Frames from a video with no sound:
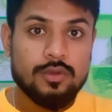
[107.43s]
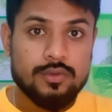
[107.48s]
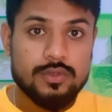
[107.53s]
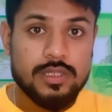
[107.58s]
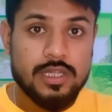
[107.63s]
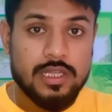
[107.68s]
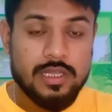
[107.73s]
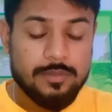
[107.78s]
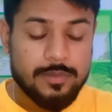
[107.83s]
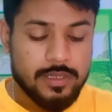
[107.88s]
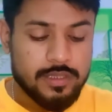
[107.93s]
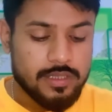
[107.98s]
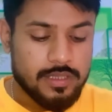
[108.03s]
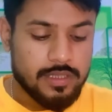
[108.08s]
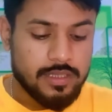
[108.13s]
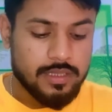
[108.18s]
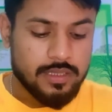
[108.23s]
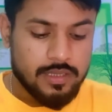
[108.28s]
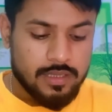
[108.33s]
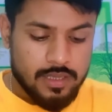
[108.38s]
तो ज़्यादा
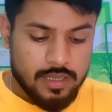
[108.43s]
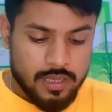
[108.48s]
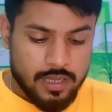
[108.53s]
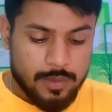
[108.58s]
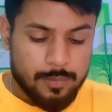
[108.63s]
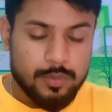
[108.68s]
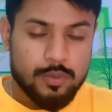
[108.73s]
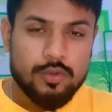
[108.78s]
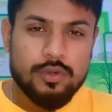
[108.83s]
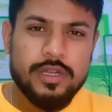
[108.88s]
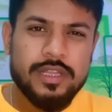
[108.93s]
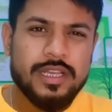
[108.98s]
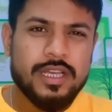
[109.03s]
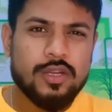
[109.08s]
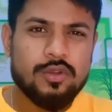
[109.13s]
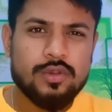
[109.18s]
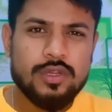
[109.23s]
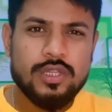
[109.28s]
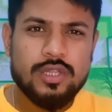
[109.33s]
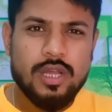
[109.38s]
बेहतर है अपलोड नहीं
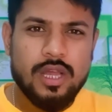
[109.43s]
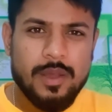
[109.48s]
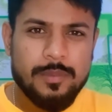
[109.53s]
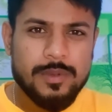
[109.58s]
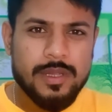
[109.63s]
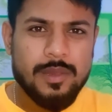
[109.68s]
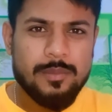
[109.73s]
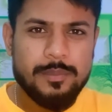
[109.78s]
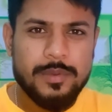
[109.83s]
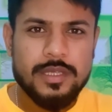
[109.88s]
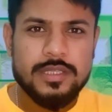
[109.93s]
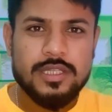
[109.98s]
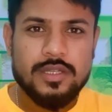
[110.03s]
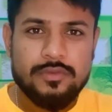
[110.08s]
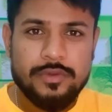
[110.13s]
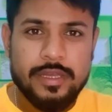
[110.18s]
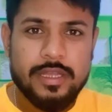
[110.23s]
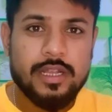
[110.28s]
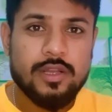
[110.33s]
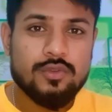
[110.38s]
करोगे तो आपका इंप्रेशन
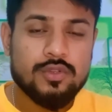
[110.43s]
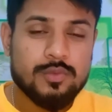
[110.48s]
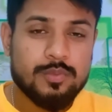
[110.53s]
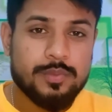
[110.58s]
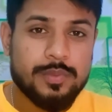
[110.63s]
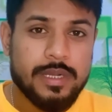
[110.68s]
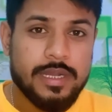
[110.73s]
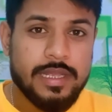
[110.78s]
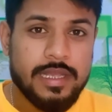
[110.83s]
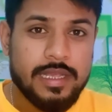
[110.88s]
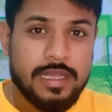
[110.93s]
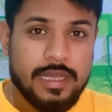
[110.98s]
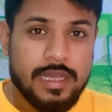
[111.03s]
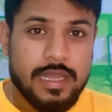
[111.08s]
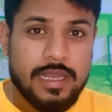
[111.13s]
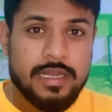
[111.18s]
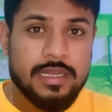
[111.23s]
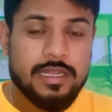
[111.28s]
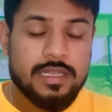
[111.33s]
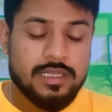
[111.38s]
वगैरह कुछ बढ़ेगा
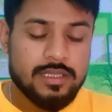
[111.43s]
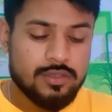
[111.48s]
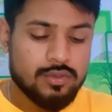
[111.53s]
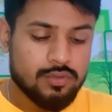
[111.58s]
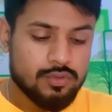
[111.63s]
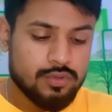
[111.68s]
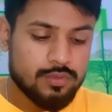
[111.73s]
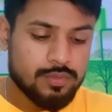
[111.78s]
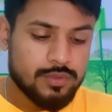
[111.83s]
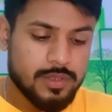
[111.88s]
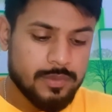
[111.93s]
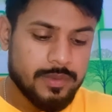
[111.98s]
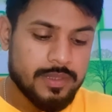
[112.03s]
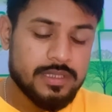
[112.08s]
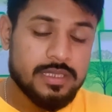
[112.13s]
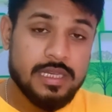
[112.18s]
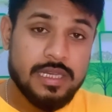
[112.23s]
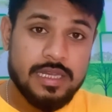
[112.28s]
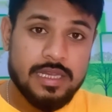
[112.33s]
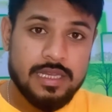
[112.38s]
ही नहीं यूट्यूब समझ
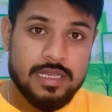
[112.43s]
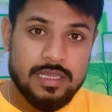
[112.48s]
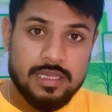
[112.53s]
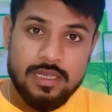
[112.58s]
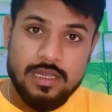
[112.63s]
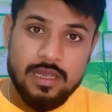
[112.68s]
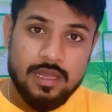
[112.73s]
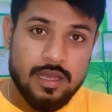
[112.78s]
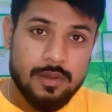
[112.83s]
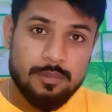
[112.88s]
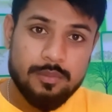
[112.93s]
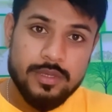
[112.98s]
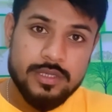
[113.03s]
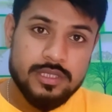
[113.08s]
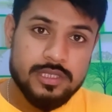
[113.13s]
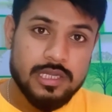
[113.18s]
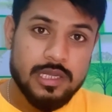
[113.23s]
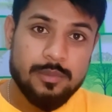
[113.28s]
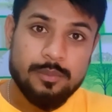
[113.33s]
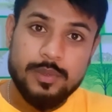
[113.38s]
जाए कि आप
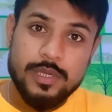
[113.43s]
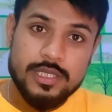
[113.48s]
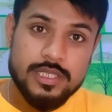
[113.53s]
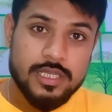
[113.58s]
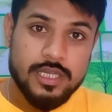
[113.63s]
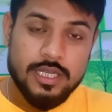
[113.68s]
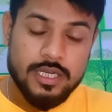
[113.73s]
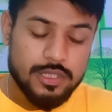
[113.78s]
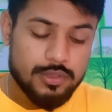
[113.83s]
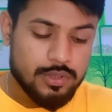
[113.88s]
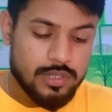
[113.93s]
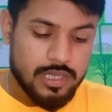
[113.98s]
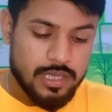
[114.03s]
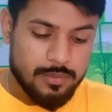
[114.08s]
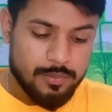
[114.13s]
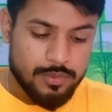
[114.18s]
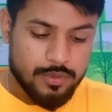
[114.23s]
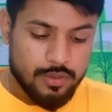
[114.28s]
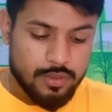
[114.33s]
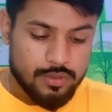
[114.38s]
बस टाइम पास कर रहे हो
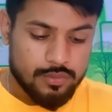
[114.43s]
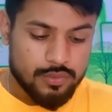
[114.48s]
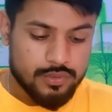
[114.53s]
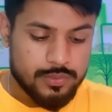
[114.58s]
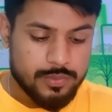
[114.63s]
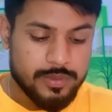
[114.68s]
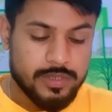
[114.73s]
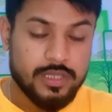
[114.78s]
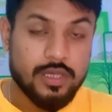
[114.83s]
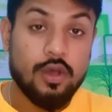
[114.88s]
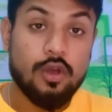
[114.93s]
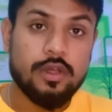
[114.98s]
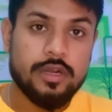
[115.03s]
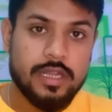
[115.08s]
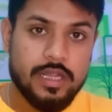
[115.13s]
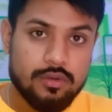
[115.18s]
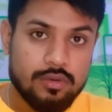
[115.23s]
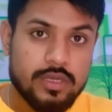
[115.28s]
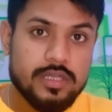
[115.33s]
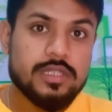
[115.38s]
यहाँ पे और कुछ भी नहीं और
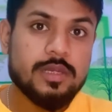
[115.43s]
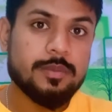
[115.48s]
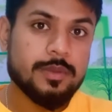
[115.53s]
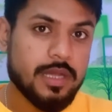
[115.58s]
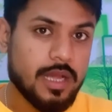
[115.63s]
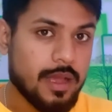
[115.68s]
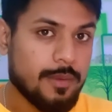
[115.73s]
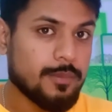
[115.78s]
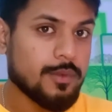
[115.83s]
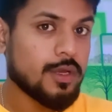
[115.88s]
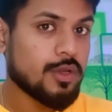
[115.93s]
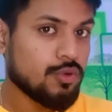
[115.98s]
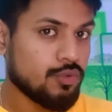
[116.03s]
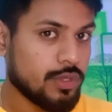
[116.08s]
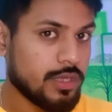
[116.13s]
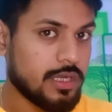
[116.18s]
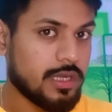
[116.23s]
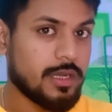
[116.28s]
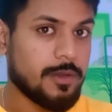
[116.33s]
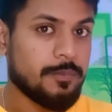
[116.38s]
रेगुलर जब काम
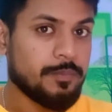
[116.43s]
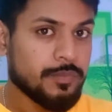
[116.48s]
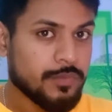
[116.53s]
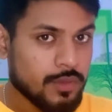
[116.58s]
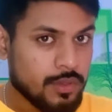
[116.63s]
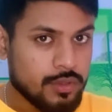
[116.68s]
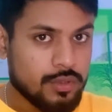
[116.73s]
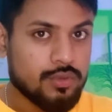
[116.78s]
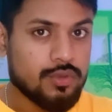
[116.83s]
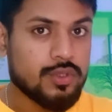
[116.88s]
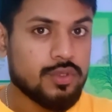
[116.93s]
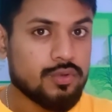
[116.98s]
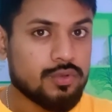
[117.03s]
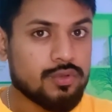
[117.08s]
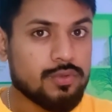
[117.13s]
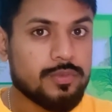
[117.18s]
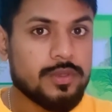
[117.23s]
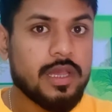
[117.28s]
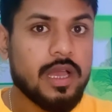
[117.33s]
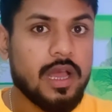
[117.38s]
करोगे ना तो
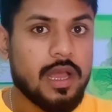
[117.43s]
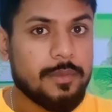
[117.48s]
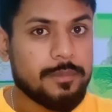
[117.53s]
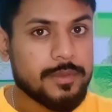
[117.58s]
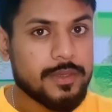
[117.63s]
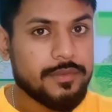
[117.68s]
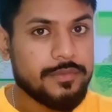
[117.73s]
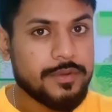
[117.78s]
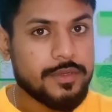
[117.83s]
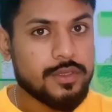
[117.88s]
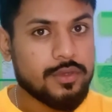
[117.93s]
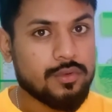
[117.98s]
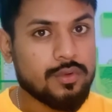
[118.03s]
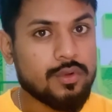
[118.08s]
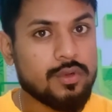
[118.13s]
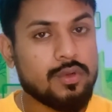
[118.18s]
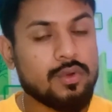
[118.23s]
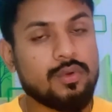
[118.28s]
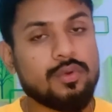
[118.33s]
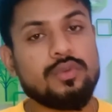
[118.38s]
यूट्यूब ही आपकी वीडियो
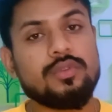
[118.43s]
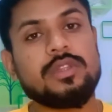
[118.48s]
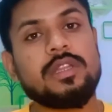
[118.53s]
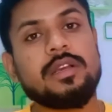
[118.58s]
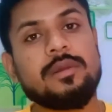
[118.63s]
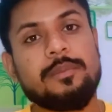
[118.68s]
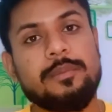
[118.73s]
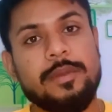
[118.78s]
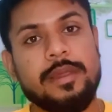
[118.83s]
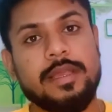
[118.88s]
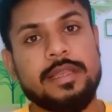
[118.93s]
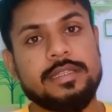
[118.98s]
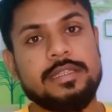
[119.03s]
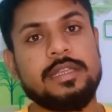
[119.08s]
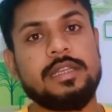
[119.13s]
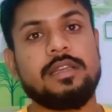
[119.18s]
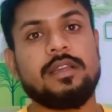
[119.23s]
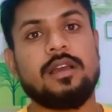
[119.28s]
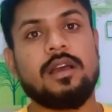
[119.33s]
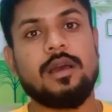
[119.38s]
को लोगों तक
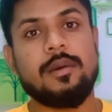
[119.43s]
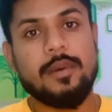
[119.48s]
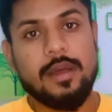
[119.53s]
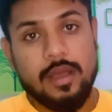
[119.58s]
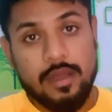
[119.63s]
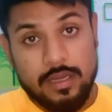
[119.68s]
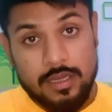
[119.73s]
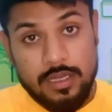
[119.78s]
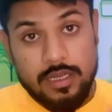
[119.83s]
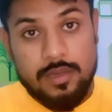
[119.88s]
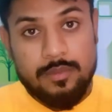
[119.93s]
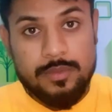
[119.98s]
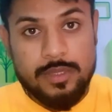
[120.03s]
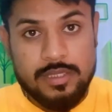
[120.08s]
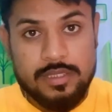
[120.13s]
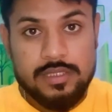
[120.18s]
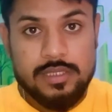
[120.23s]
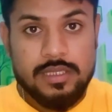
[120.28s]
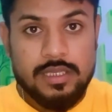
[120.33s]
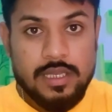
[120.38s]
भेजेगा अगला का
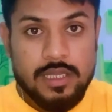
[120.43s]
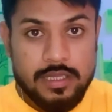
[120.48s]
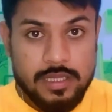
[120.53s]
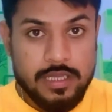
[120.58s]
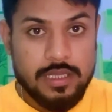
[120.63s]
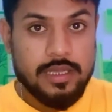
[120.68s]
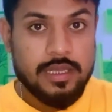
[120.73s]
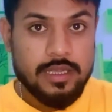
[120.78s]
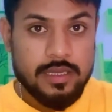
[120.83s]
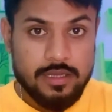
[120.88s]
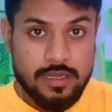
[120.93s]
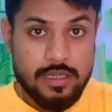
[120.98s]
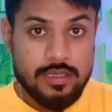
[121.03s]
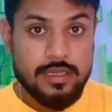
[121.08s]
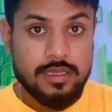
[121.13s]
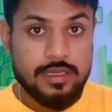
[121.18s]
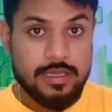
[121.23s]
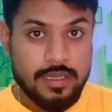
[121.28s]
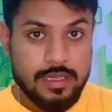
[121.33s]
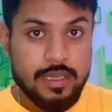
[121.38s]
मर्जी है देखें ना
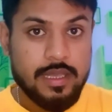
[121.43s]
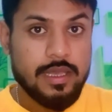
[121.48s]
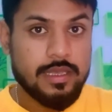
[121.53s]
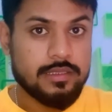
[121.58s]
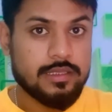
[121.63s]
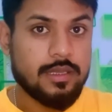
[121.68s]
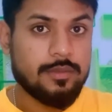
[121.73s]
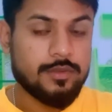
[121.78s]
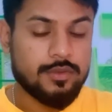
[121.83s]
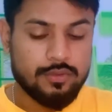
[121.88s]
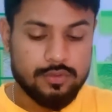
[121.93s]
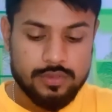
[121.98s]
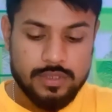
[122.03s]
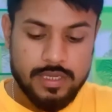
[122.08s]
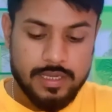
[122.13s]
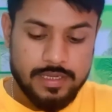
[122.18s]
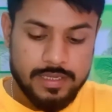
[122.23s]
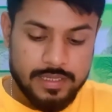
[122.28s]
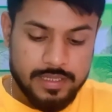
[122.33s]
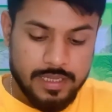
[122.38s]
देखें ऐसा भी होता
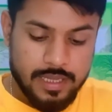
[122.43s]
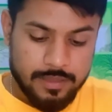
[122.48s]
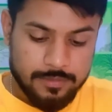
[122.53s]
है ठीक